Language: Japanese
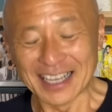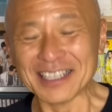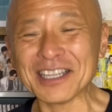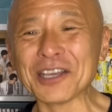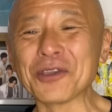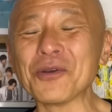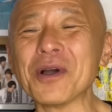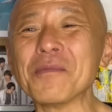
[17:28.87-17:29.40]
で、
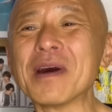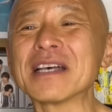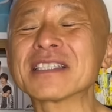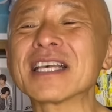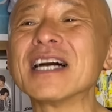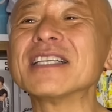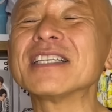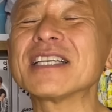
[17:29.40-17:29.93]
今日はまあ
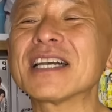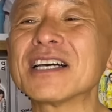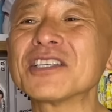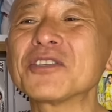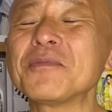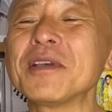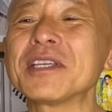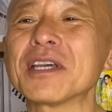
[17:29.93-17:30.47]
3時間
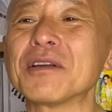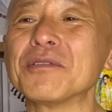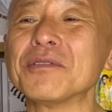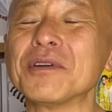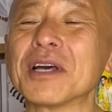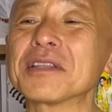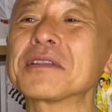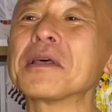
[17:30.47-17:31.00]

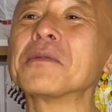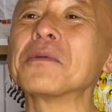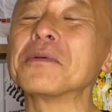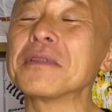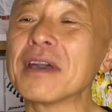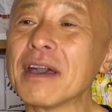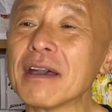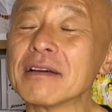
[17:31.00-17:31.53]
スペシャルやったの
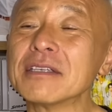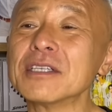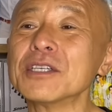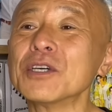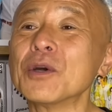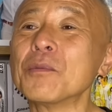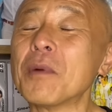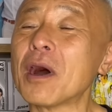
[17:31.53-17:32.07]
で、
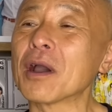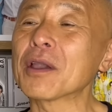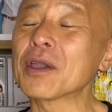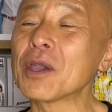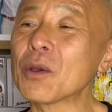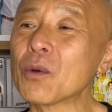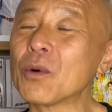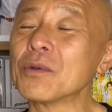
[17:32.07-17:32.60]
まあ
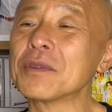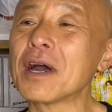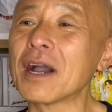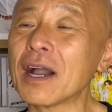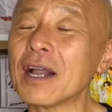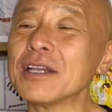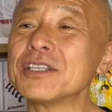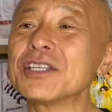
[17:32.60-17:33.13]
結構
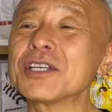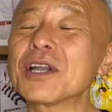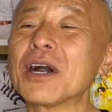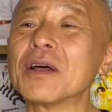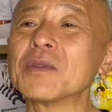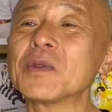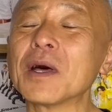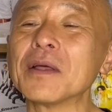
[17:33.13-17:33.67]
長い時
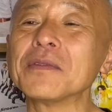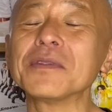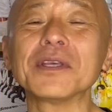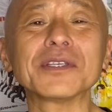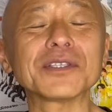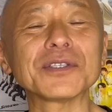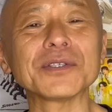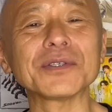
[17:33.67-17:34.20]
間なんで
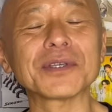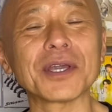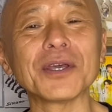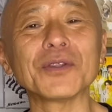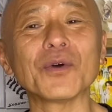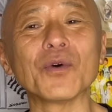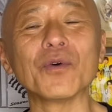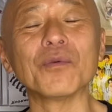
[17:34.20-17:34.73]
すけ
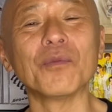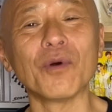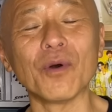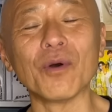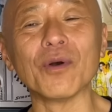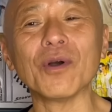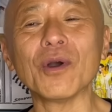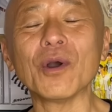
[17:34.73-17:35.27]
ど
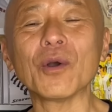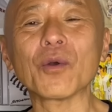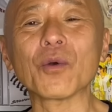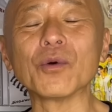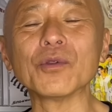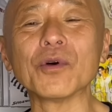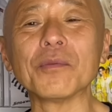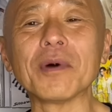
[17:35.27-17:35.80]
も、
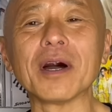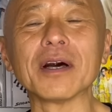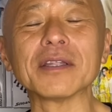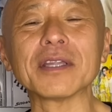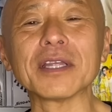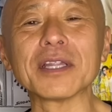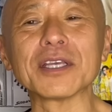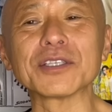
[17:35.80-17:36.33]
このまあ
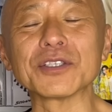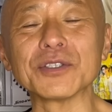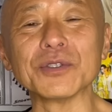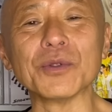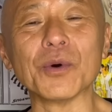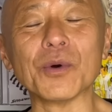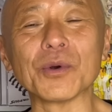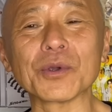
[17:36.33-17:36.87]
7つ
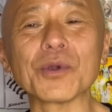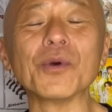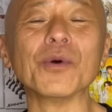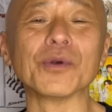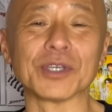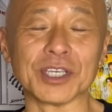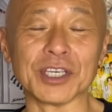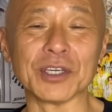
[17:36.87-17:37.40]
の
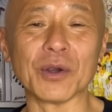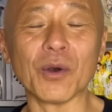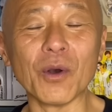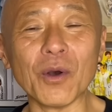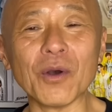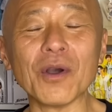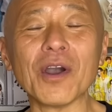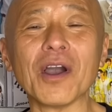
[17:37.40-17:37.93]
競技
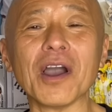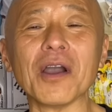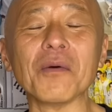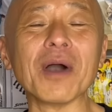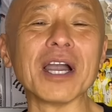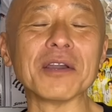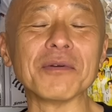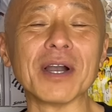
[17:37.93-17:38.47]
を
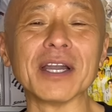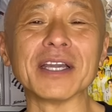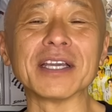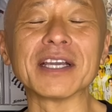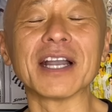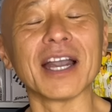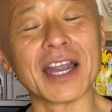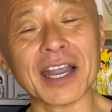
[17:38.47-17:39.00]

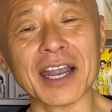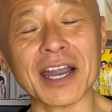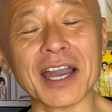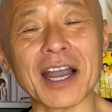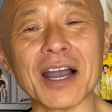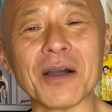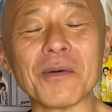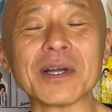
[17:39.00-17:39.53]

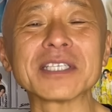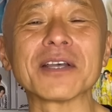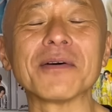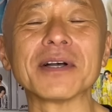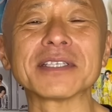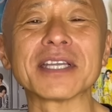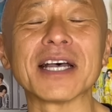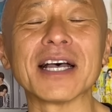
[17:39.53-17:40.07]
ワイワイガヤガヤわちゃ
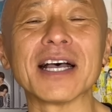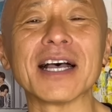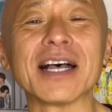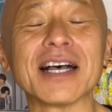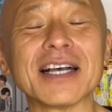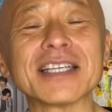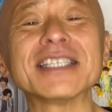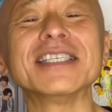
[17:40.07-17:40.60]
わ
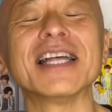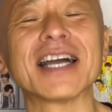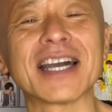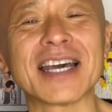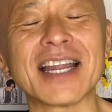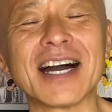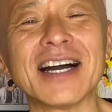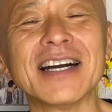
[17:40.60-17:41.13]
ちゃしな
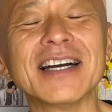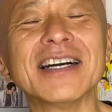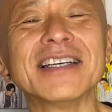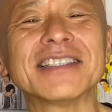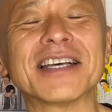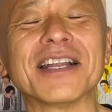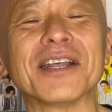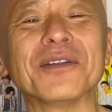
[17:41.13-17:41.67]
がら
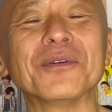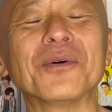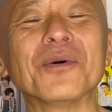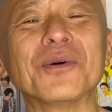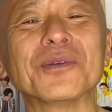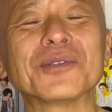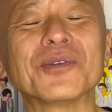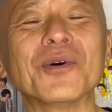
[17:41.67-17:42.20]
される
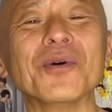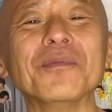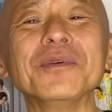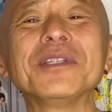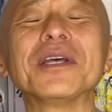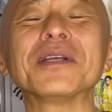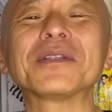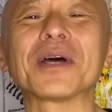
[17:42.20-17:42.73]
放送を見
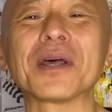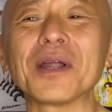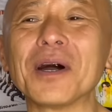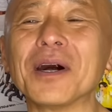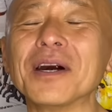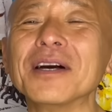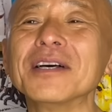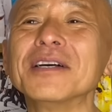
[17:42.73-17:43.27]
てた
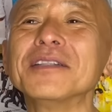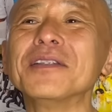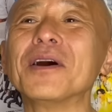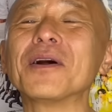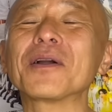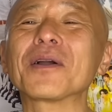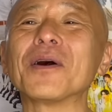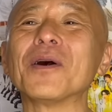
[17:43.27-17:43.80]
ら、
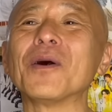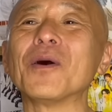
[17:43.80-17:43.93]
なんか